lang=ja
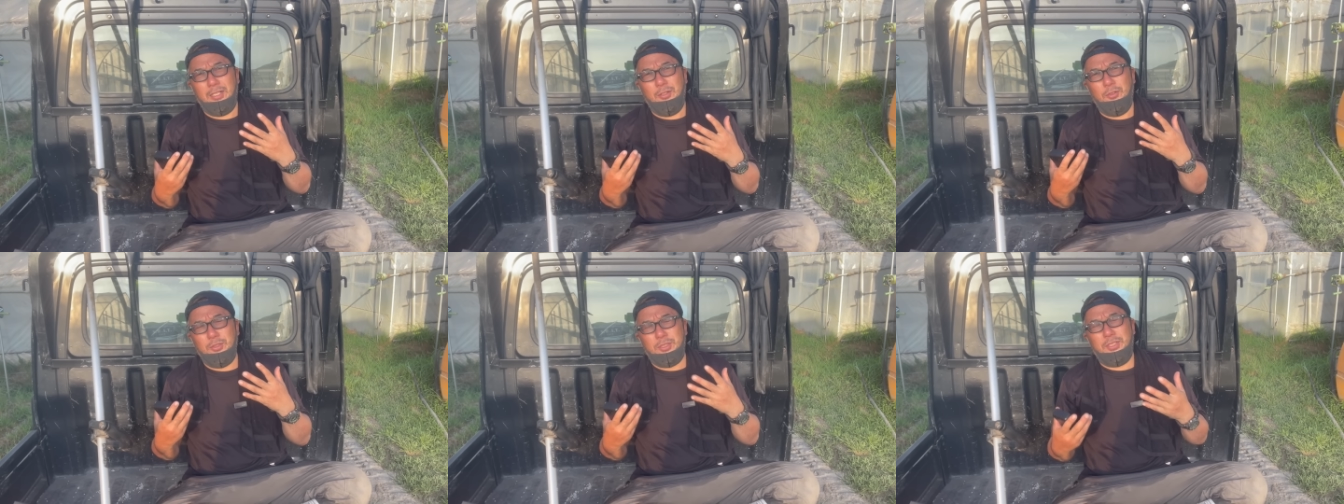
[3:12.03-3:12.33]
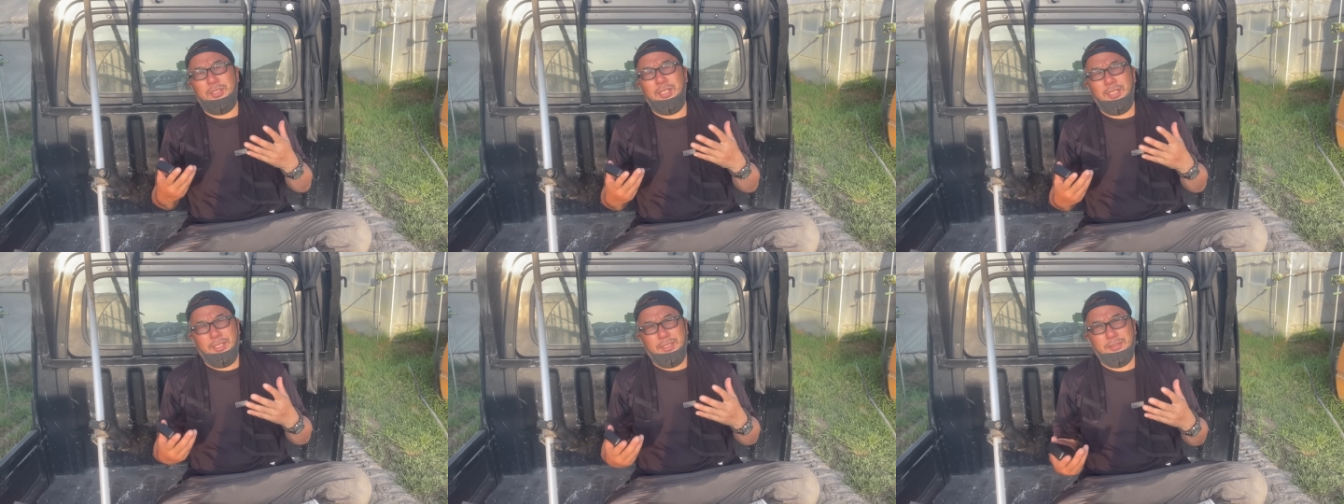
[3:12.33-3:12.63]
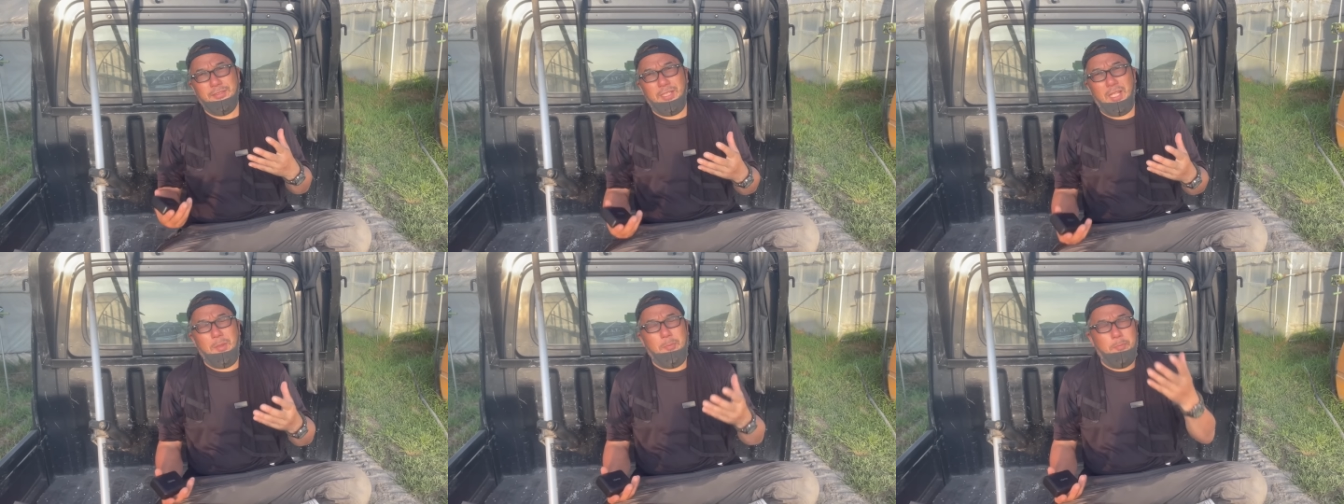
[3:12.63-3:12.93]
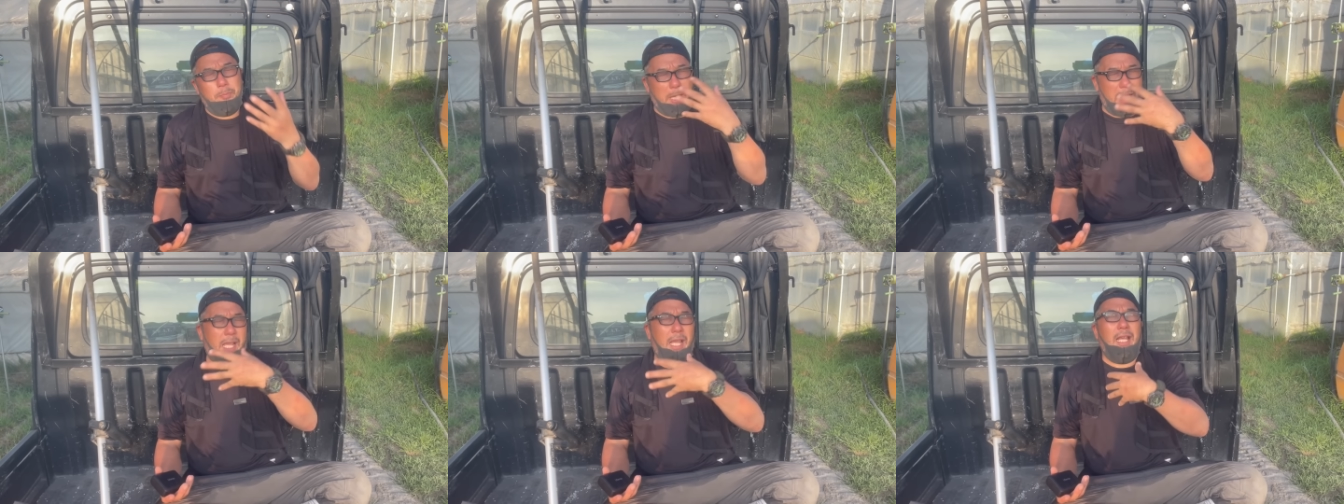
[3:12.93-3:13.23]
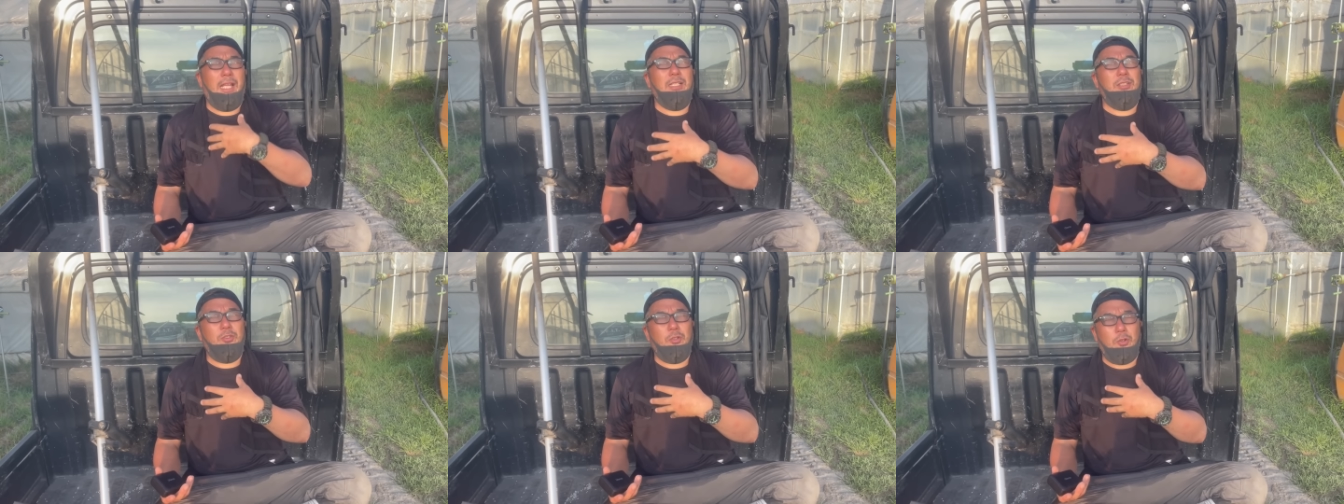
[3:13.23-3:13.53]
起きてですね
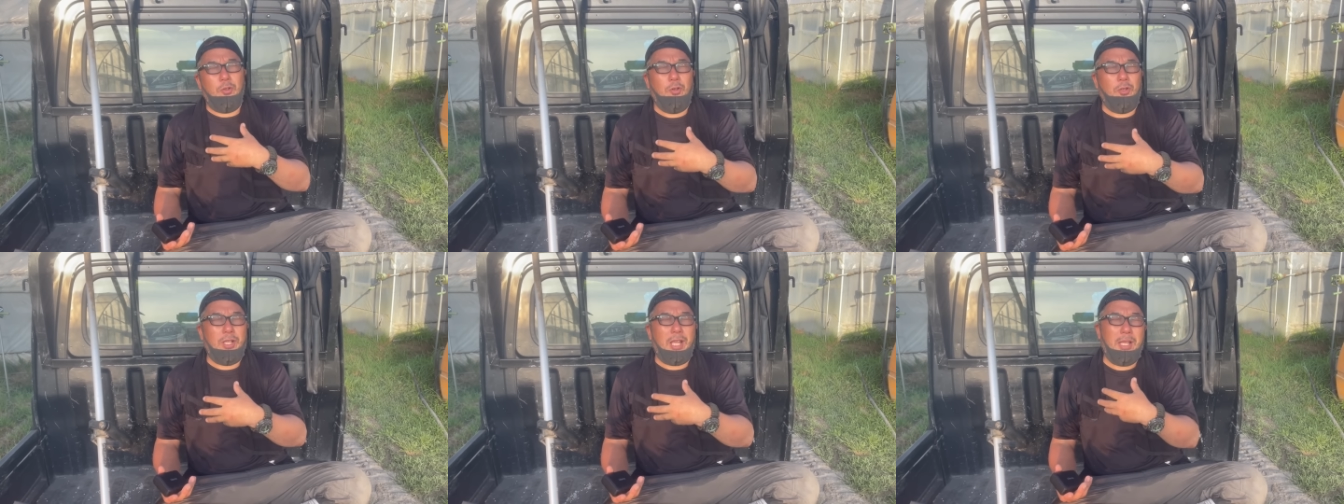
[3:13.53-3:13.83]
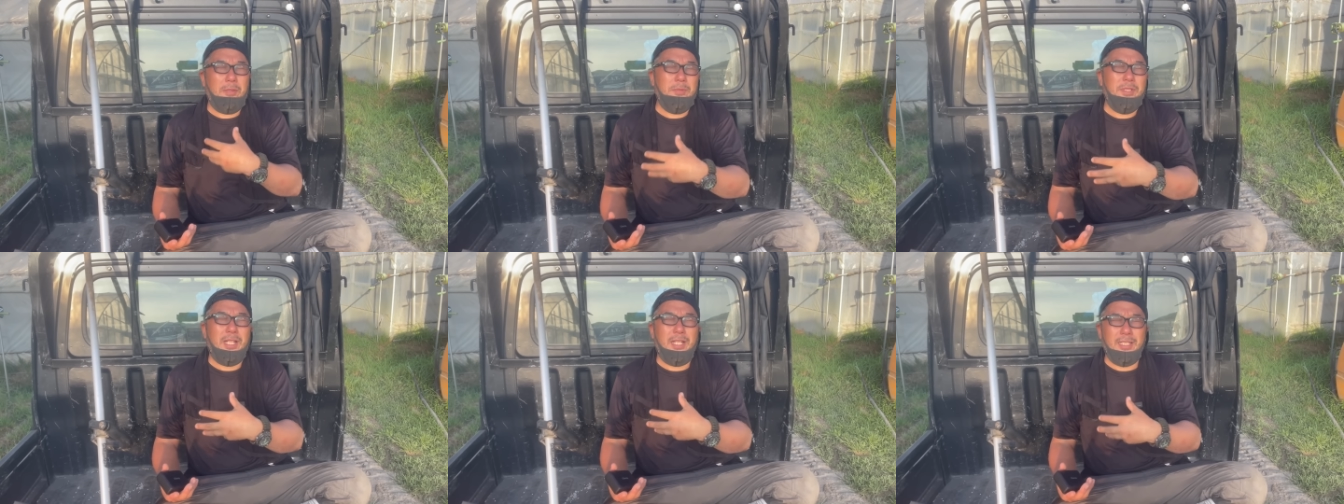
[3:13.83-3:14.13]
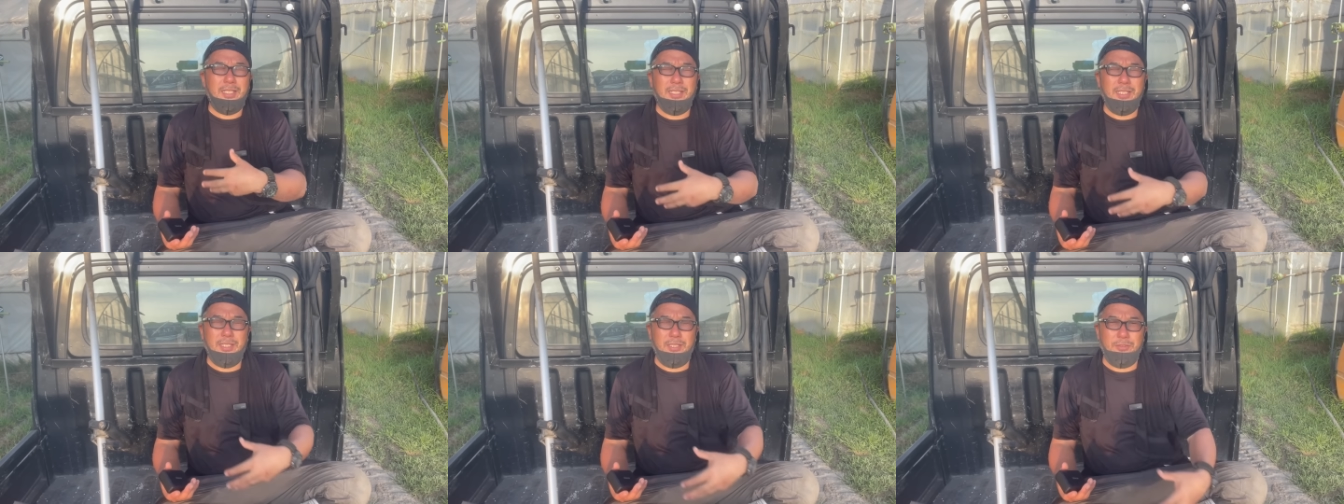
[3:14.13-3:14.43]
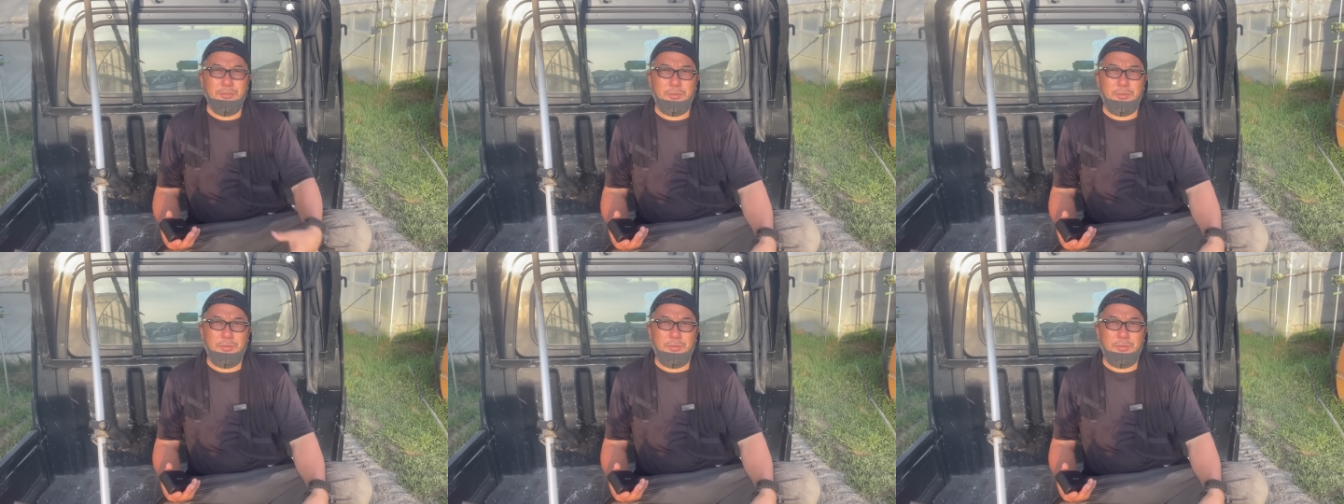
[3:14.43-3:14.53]
バーンとこう雷に